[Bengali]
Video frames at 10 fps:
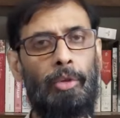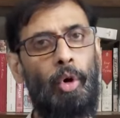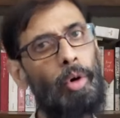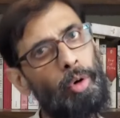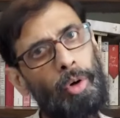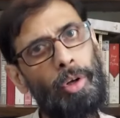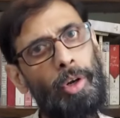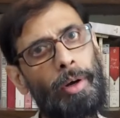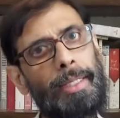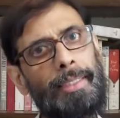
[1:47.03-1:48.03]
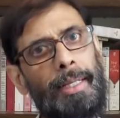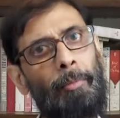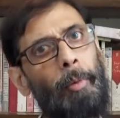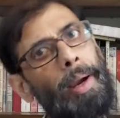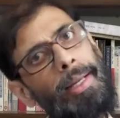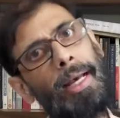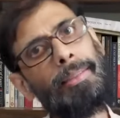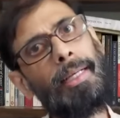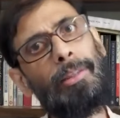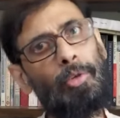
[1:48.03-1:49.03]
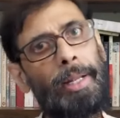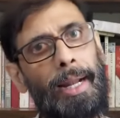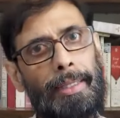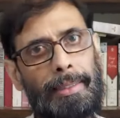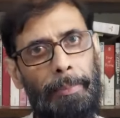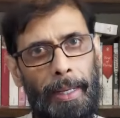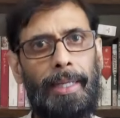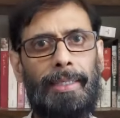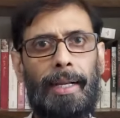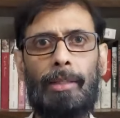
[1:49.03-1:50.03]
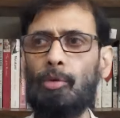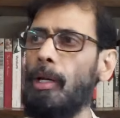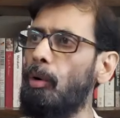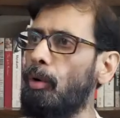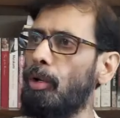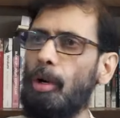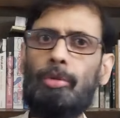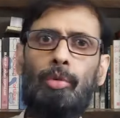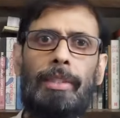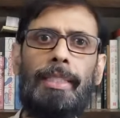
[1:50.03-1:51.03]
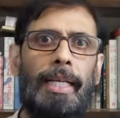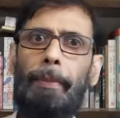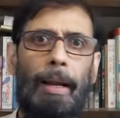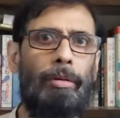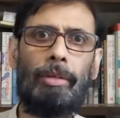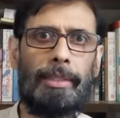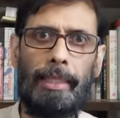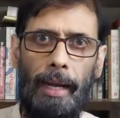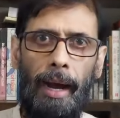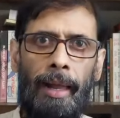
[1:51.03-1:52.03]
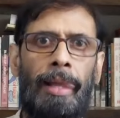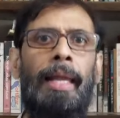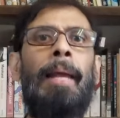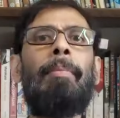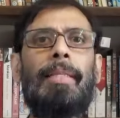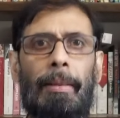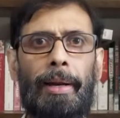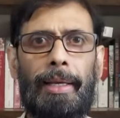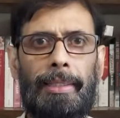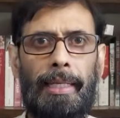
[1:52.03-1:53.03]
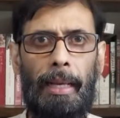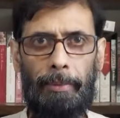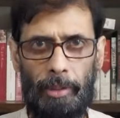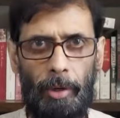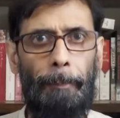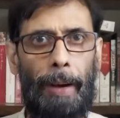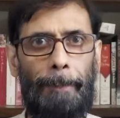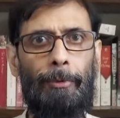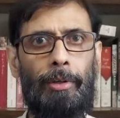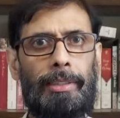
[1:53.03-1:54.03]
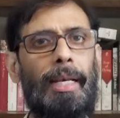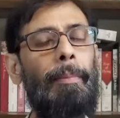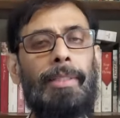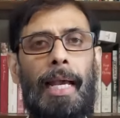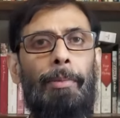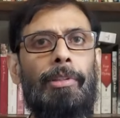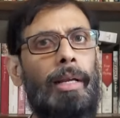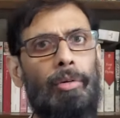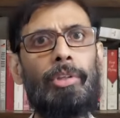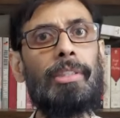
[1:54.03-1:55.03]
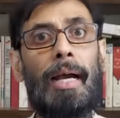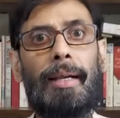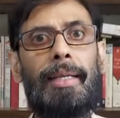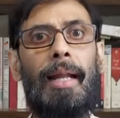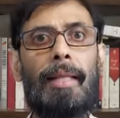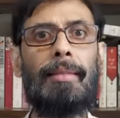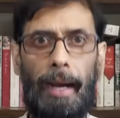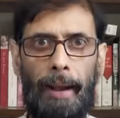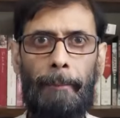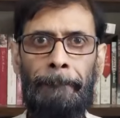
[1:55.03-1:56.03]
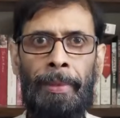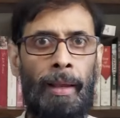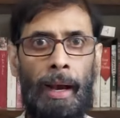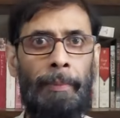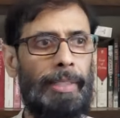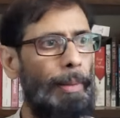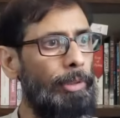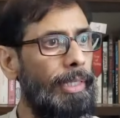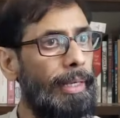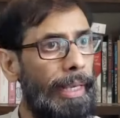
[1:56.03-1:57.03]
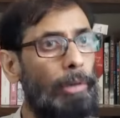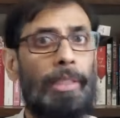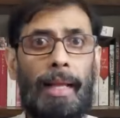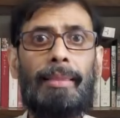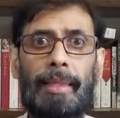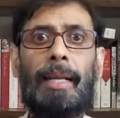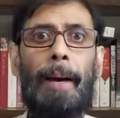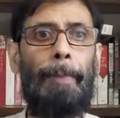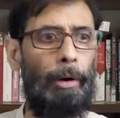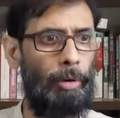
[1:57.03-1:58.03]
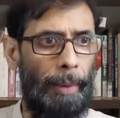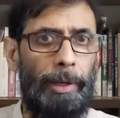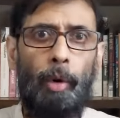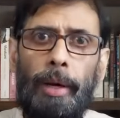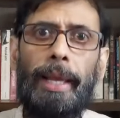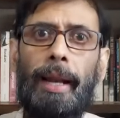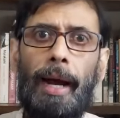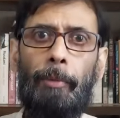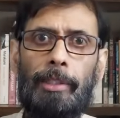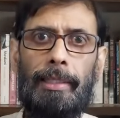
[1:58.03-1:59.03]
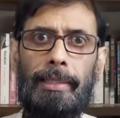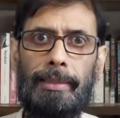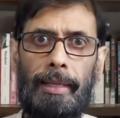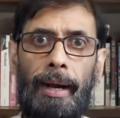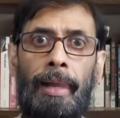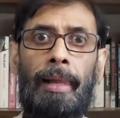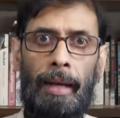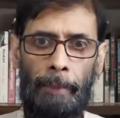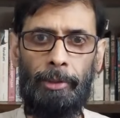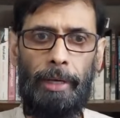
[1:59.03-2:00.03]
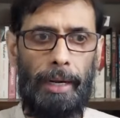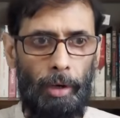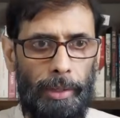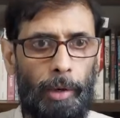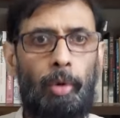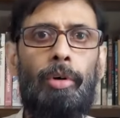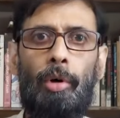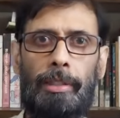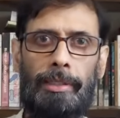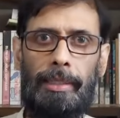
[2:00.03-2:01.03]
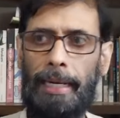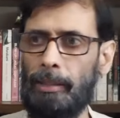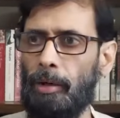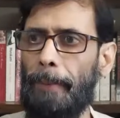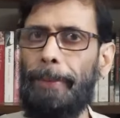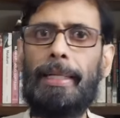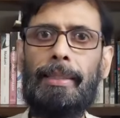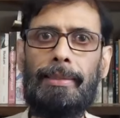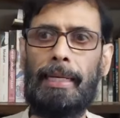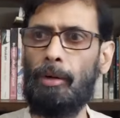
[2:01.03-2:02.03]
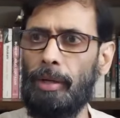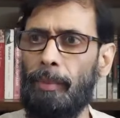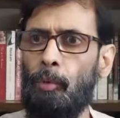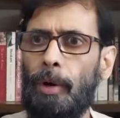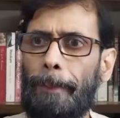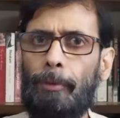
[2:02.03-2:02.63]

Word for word: তখনও লোকে সেটা মোবাইলে আজকাল তুলে রাখছে বা নিজে না তুললে অন্য লোক তুলছে থেকে বারণ করছে না এমনিতে আমরা কী জানি আমি যখন পাপ করছি আমি চাইবো তার কোনো সাক্ষী না থাক আমি চাইবো সেটা কেউ জানতে না পারুক আমি লুকিয়ে রাখবো জিনিসটা আমি যদি একটা লোককে খুন করছি একটা লোককে পেটাচ্ছি একটা লোকের মুখে